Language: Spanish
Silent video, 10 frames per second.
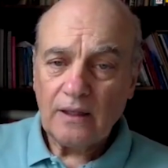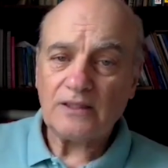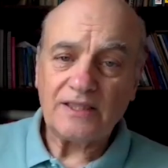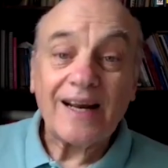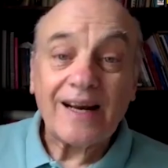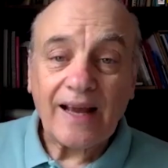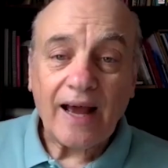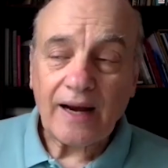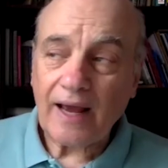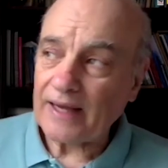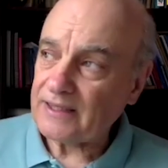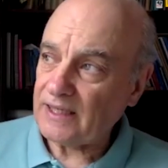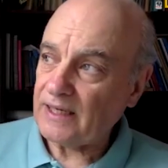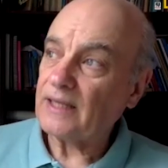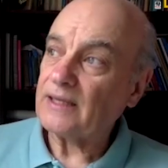cercar a
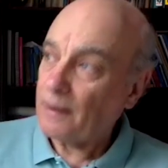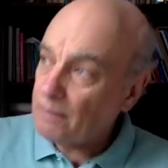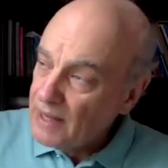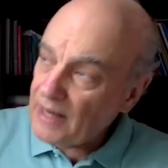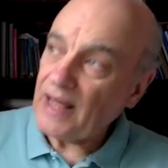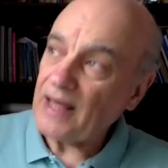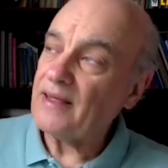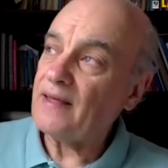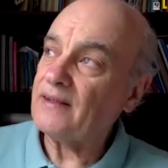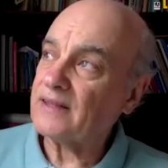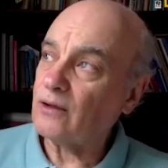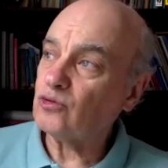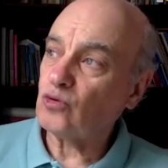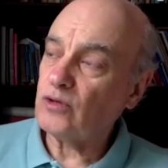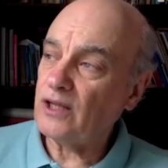China. También la idea de
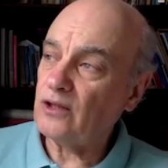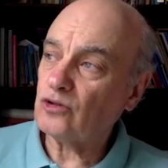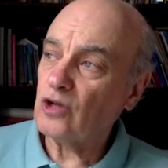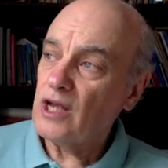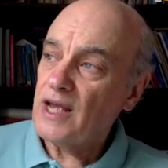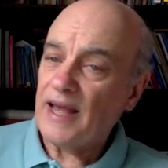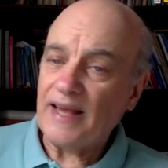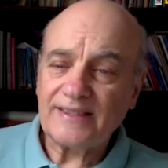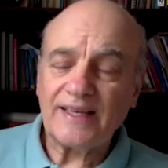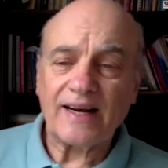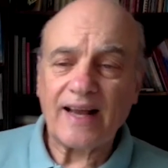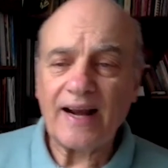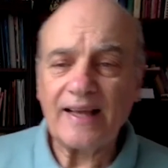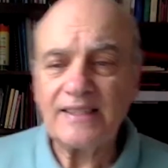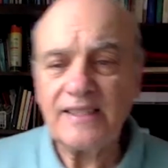Estados Unidos es
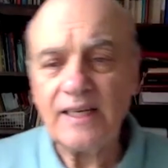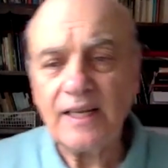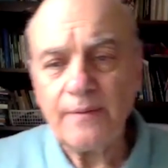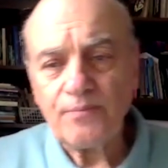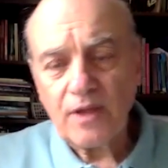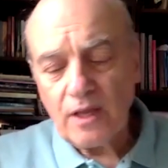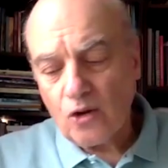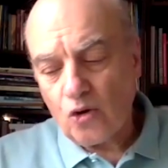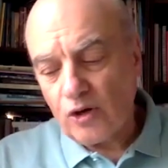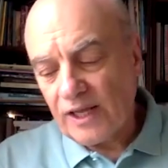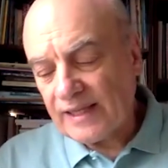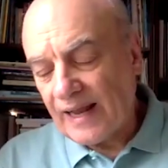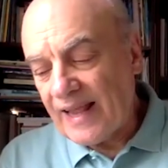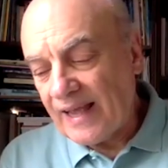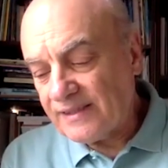cercar a China con esta
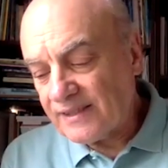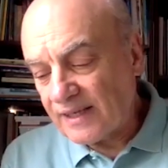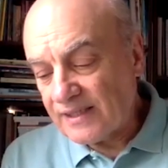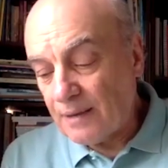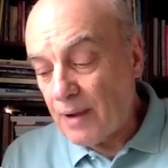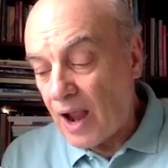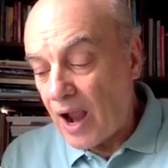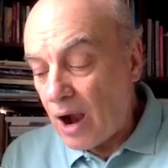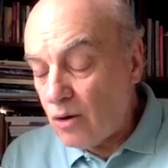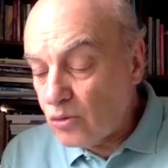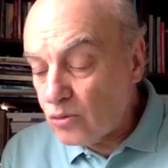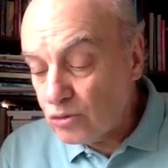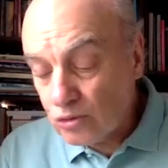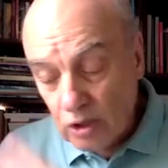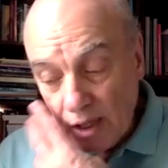alianza que se llama
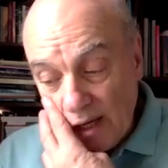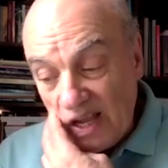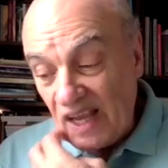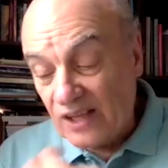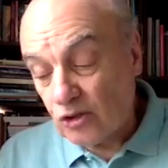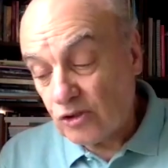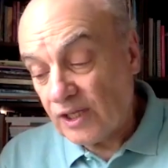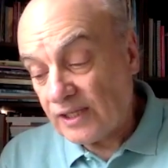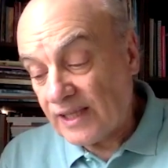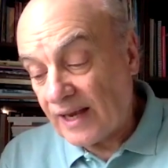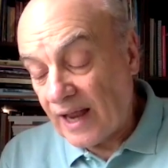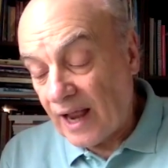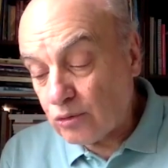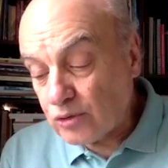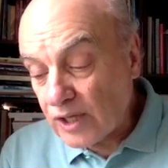AUKUS, en donde están
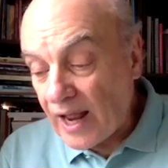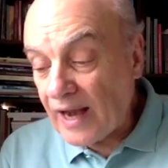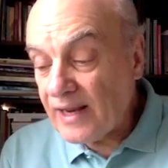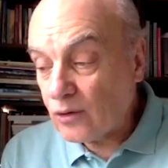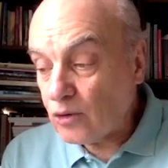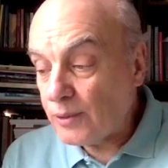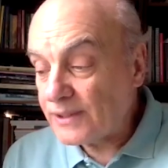Australia, Nueva